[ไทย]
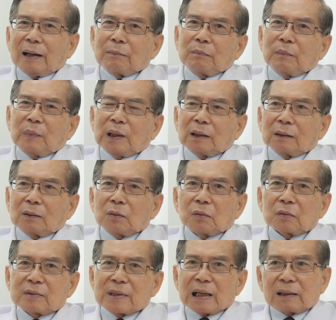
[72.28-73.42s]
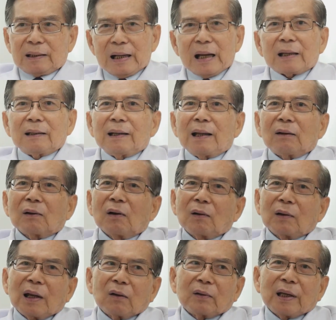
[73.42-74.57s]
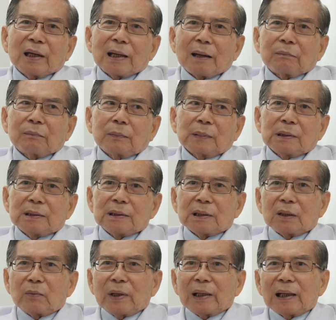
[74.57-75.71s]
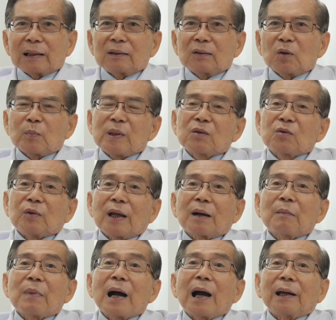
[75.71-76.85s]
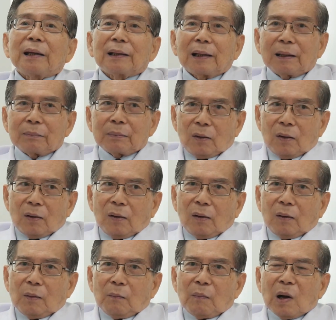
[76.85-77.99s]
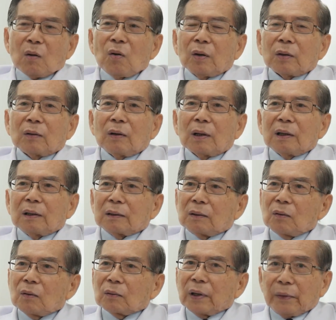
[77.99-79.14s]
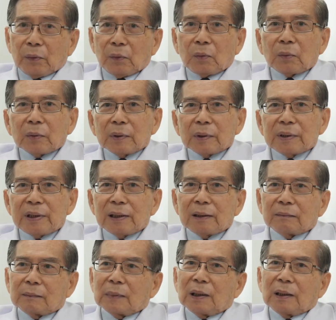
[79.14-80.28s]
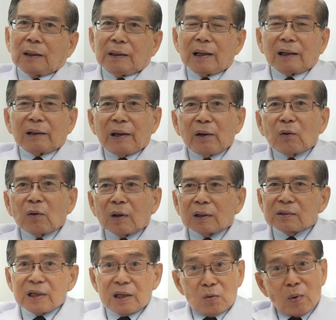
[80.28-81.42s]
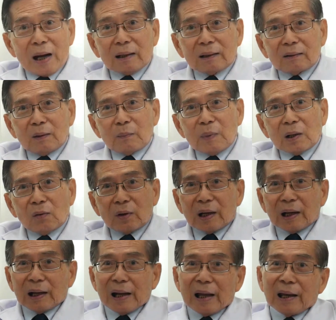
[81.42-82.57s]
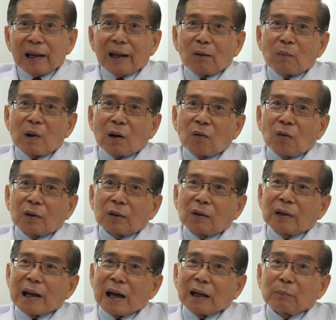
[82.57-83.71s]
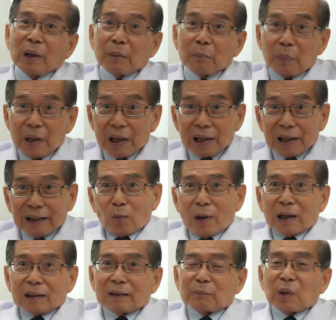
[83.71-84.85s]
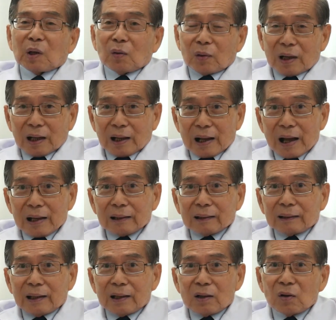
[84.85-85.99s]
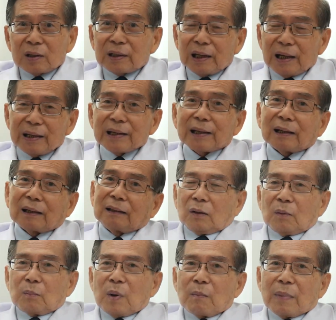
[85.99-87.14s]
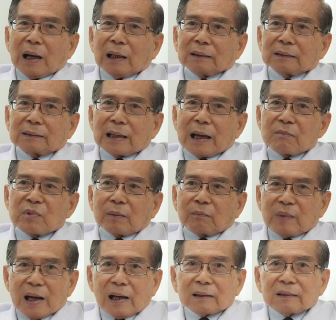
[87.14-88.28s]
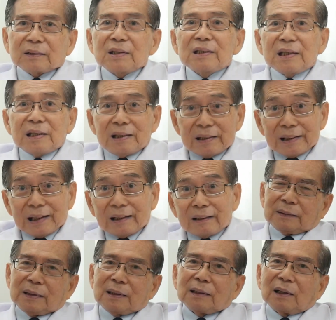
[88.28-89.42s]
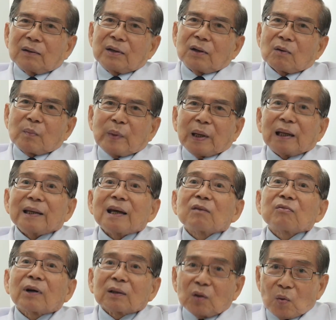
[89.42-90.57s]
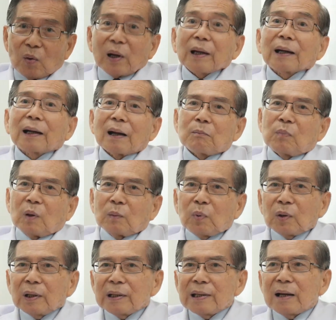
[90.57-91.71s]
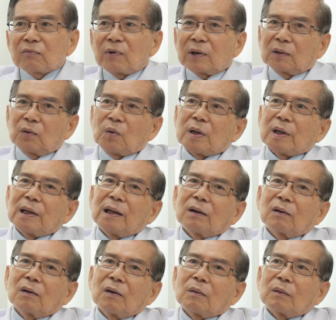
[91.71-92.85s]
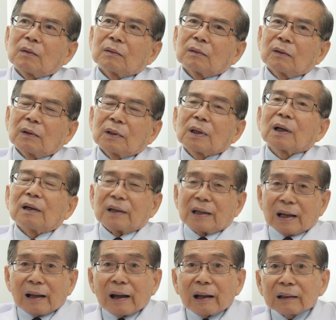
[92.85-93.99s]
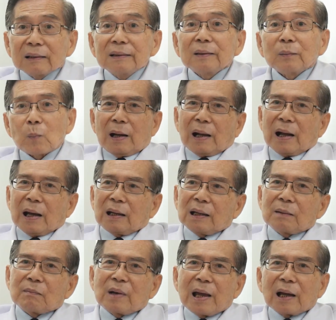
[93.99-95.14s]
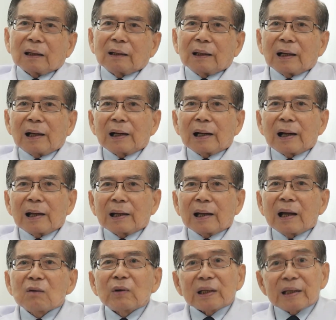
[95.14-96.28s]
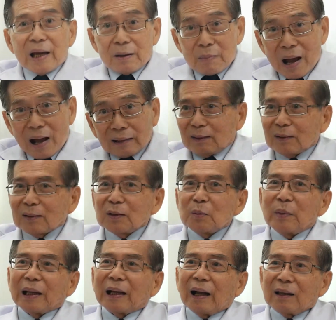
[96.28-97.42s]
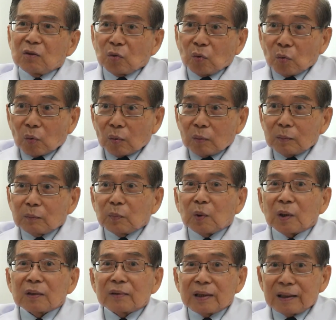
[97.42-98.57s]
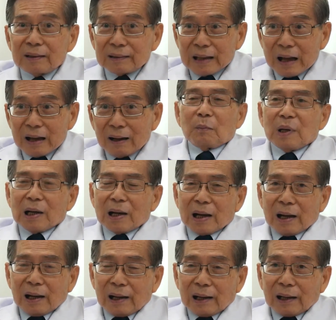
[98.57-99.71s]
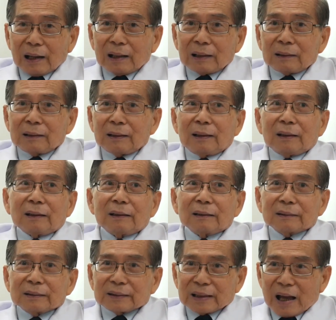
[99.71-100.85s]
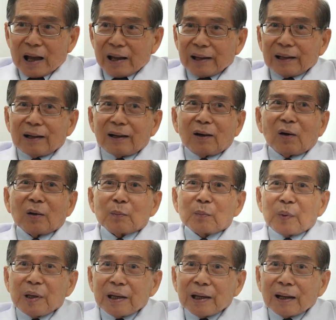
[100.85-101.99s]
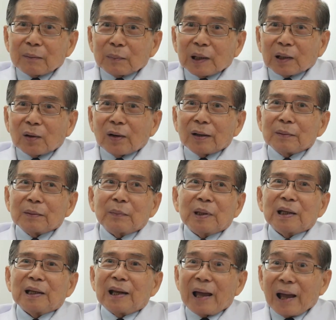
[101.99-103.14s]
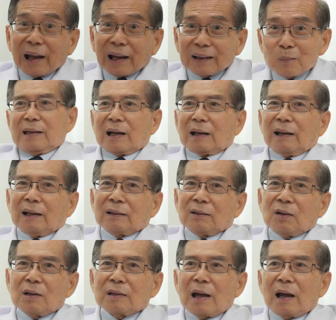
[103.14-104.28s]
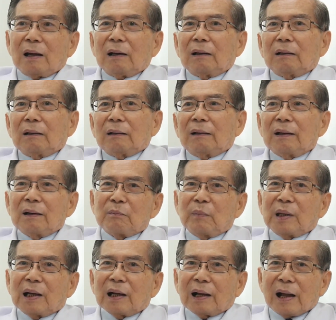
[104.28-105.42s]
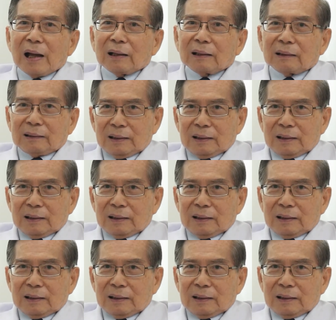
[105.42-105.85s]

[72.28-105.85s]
ครับเมื่อถูกสัตว์กัดแล้วก็เราได้รับเชื้อไวรัสโรคพิษสุนัขบ้านะครับ ก็บางคนก็เกิดโรคเร็ว เช่น อย่างเร็วก็ 4 วันก็ปรากฏอาการแล้ว บางคนก็นานเป็นปีกว่าจะปรากฏอาการ แต่โดยเฉลี่ยก็ประมาณ 3 สัปดาห์ถึง 4 เดือน ซึ่งเราเรียกว่าเป็นระยะฟักตัวนะครับ พอพ้นระยะฟักตัวนี้แล้วก็ ก็จะเกิดอาการขึ้น อาการเริ่มแรกนี้คล้ายๆไข้หวัดใหญ่มาก ก็คือมีไข้สูง ปวดศีรษะ เบื่ออาหารคลื่นไส้อ่อนเพลีย ไม่ค่อยมีแรง จากนั้นก็จะเริ่มมีอาการ